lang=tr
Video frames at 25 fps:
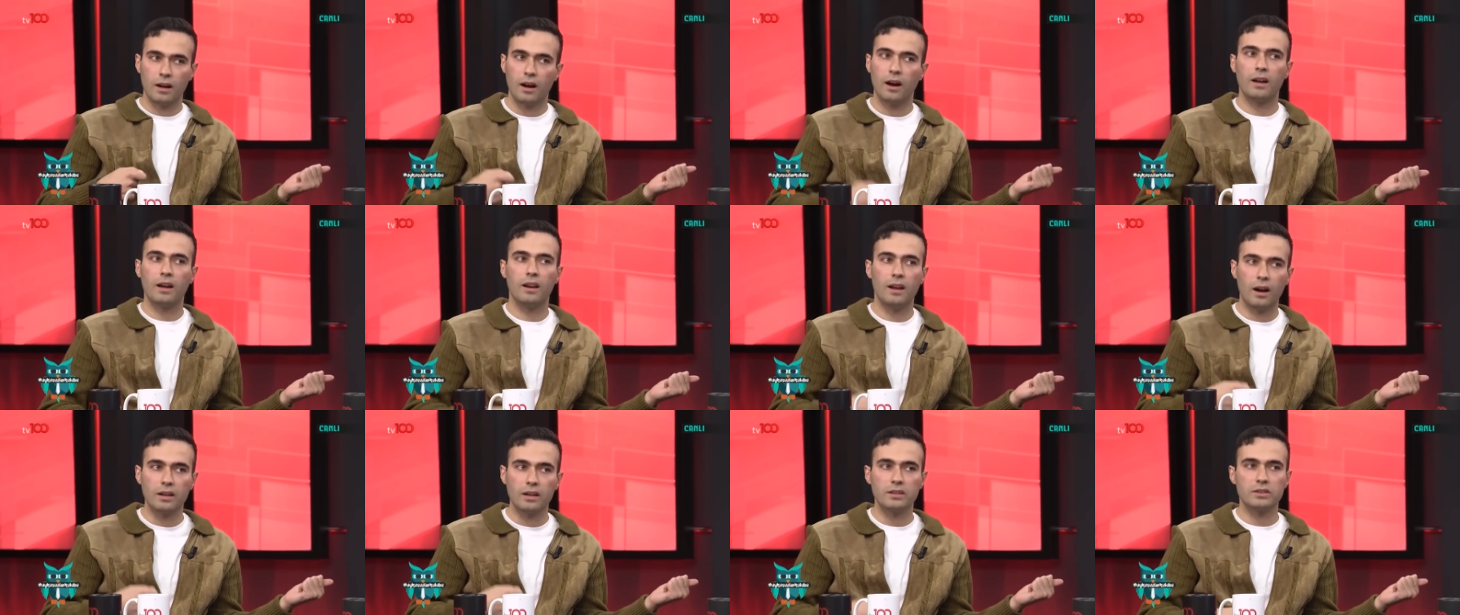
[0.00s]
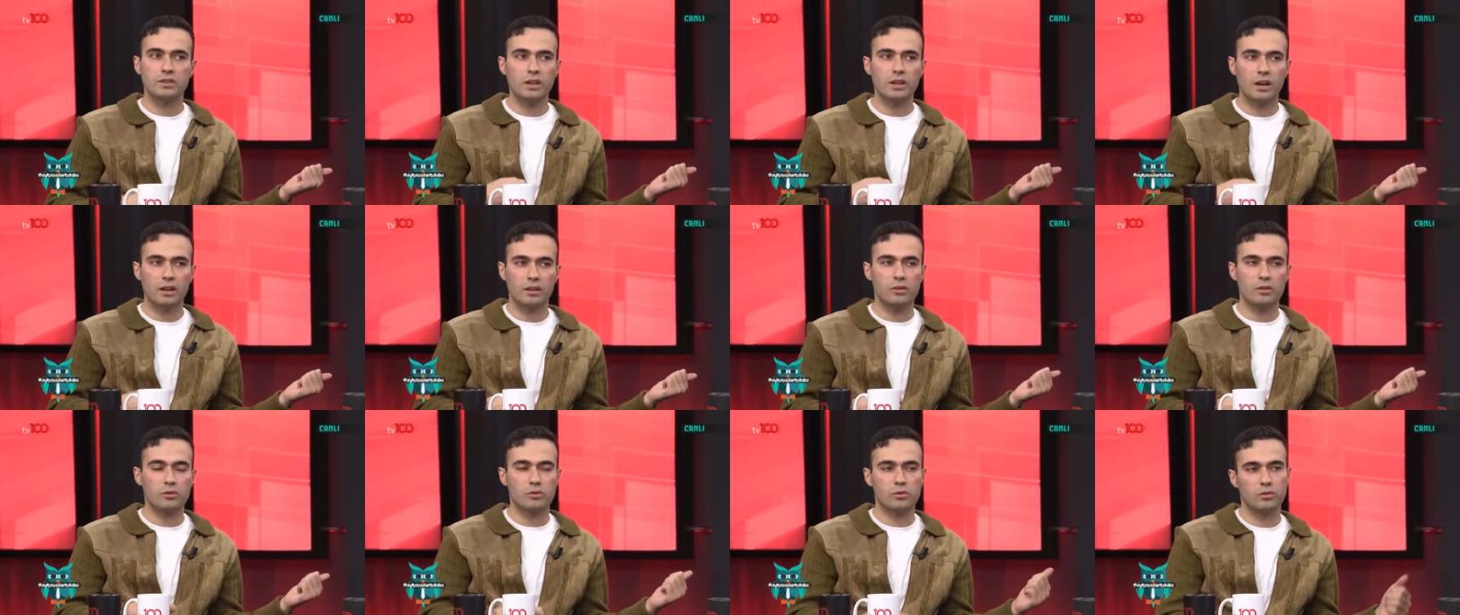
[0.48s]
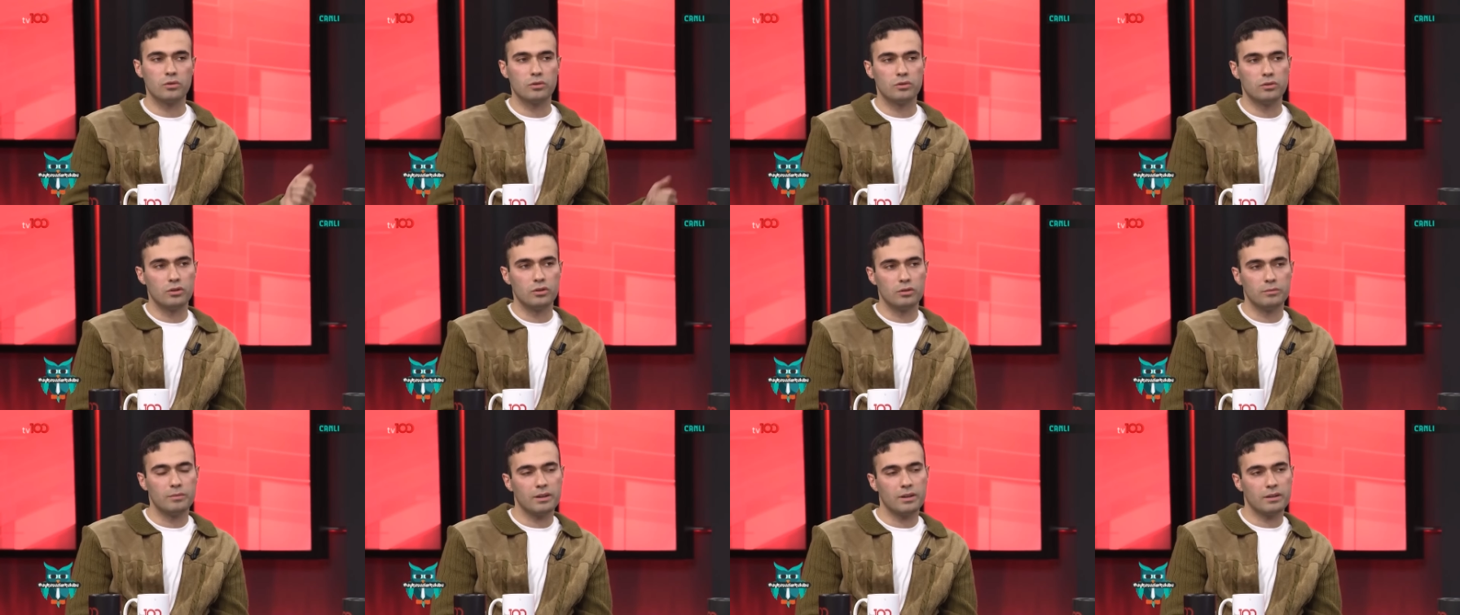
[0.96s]
hala aynı şarkıyı
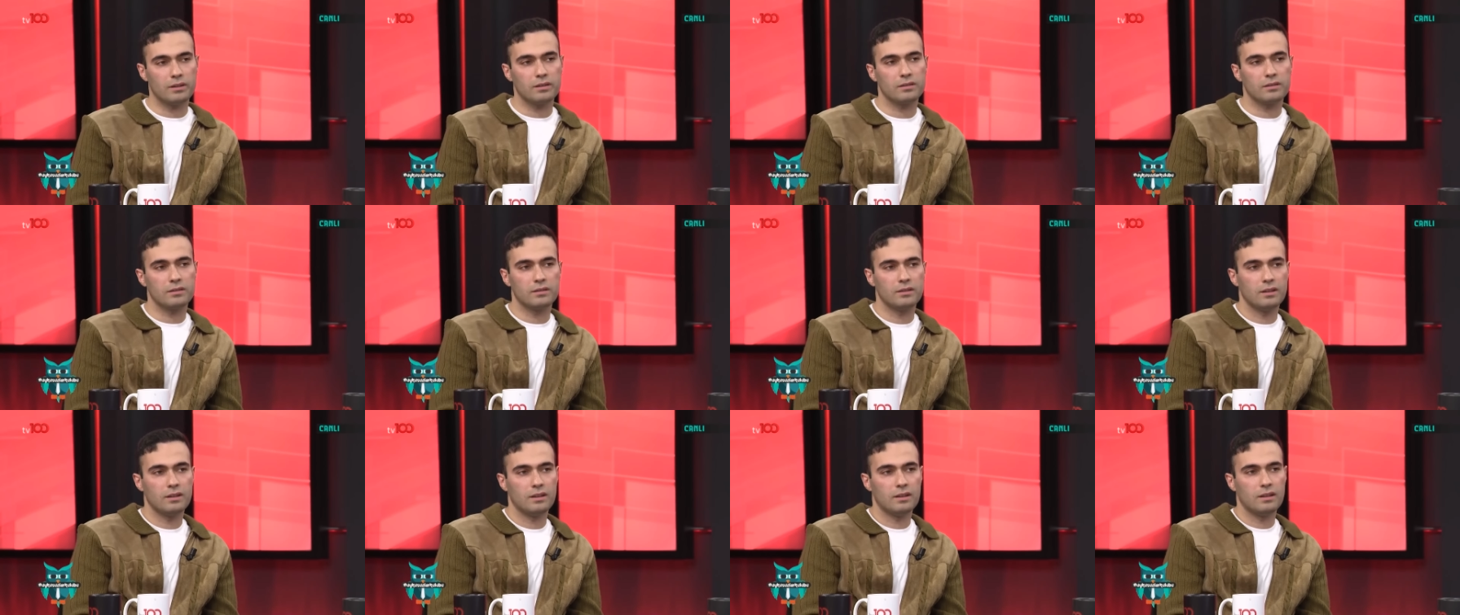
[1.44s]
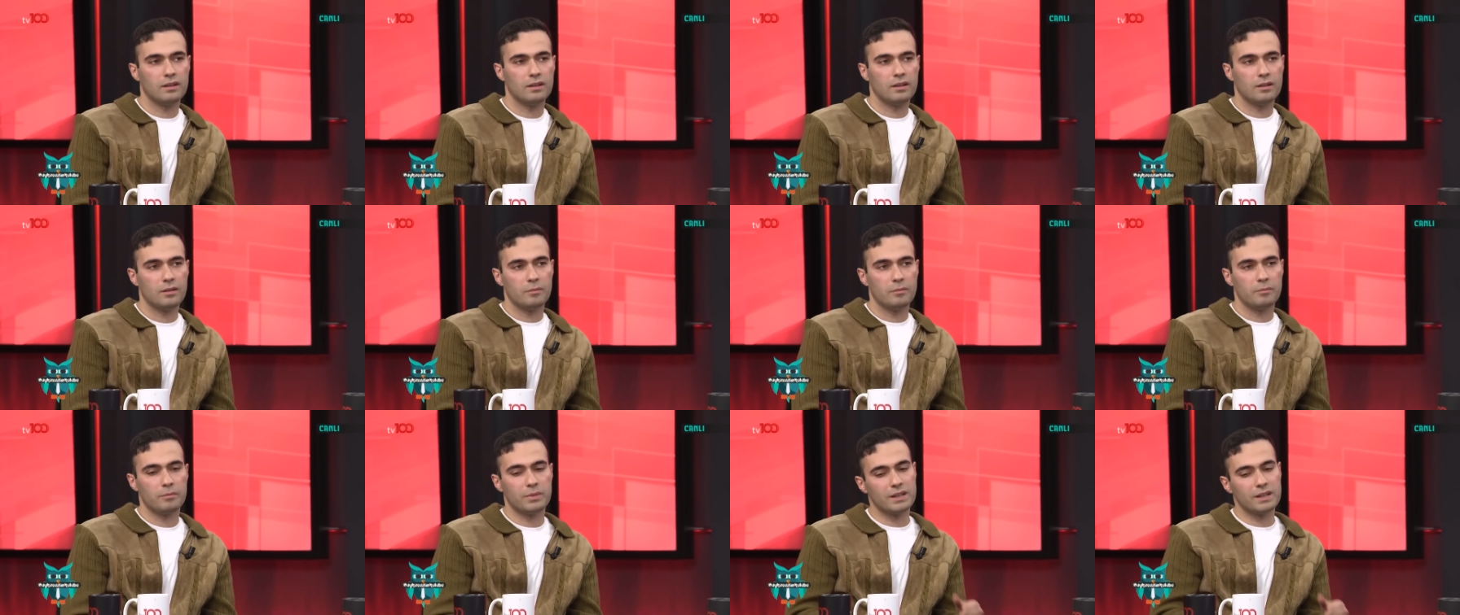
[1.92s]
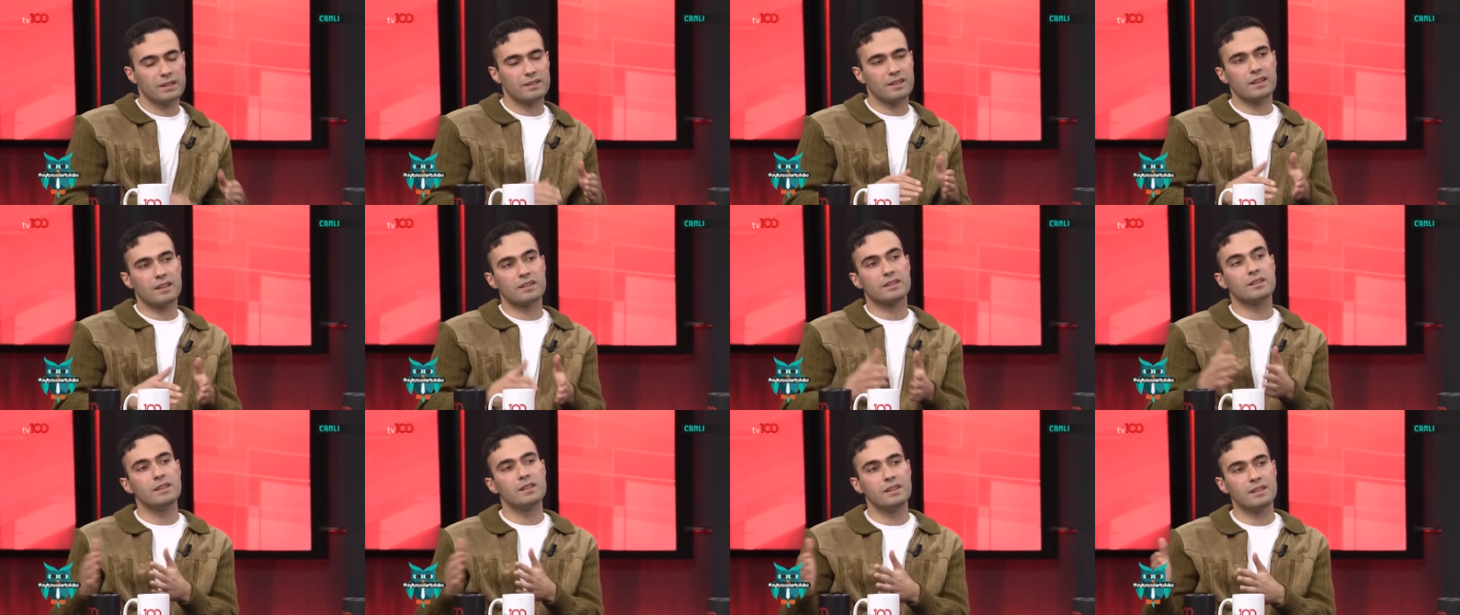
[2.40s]
söylüyor olmak biraz
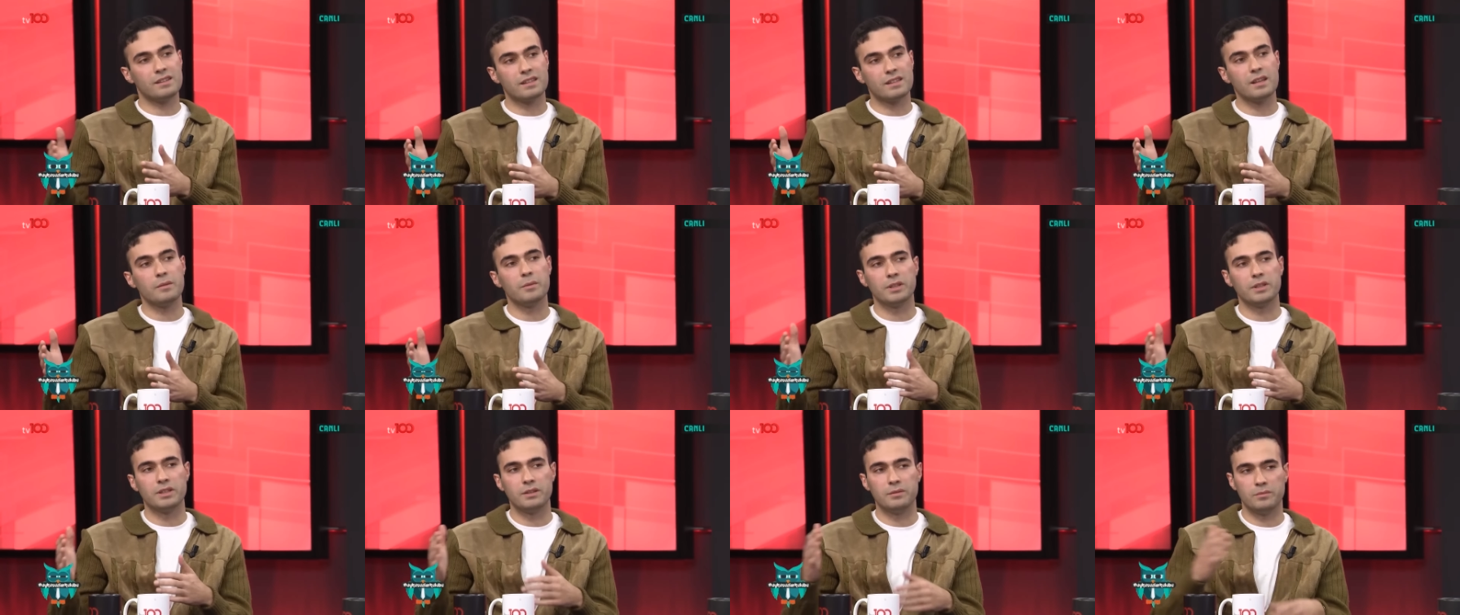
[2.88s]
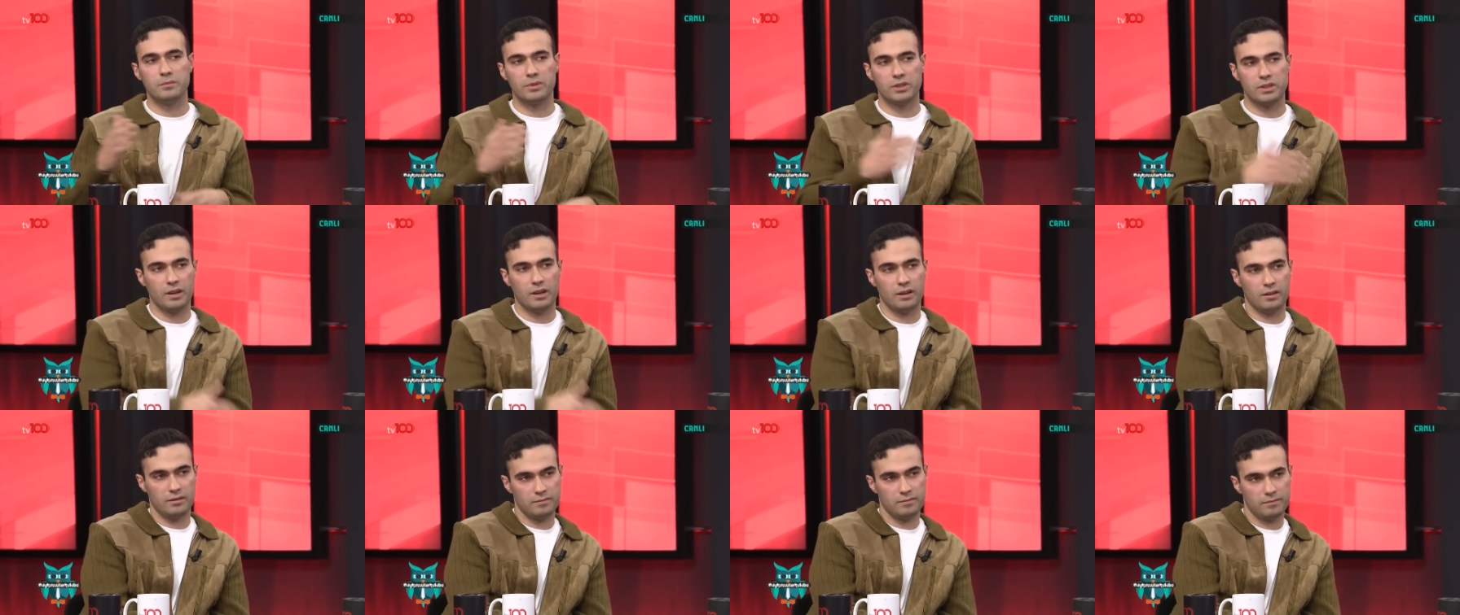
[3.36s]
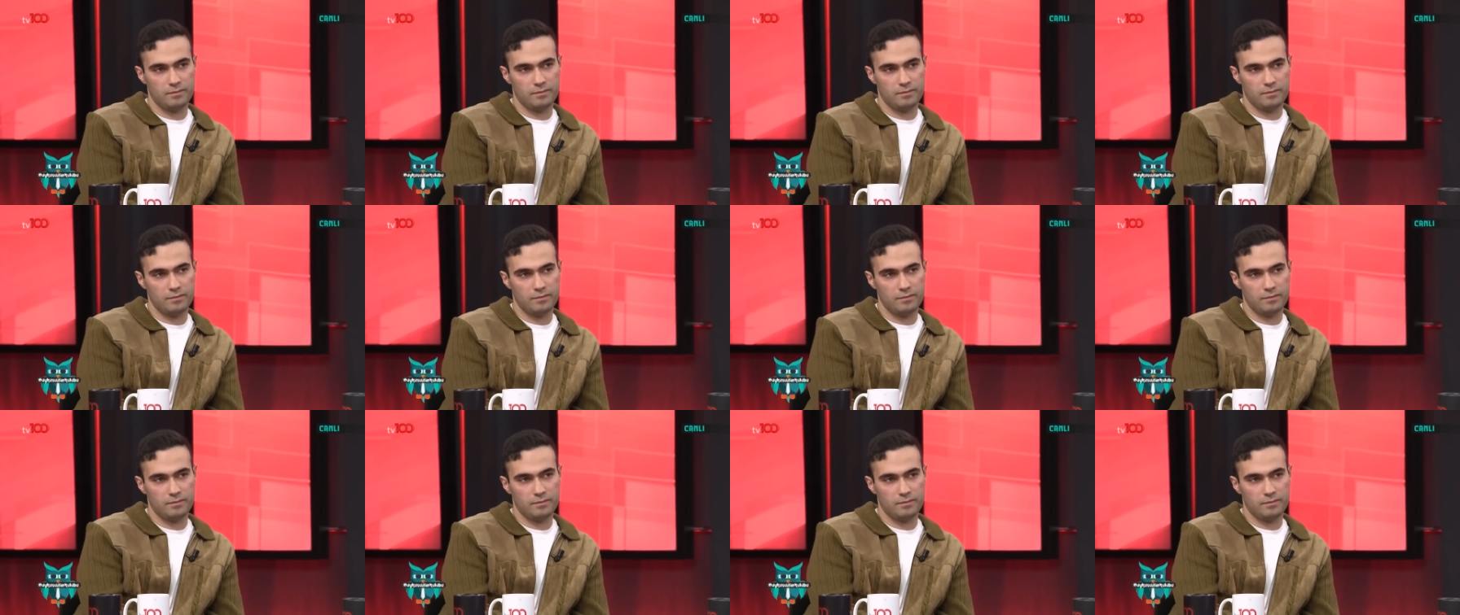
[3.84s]
aslında istemediğim bir şey.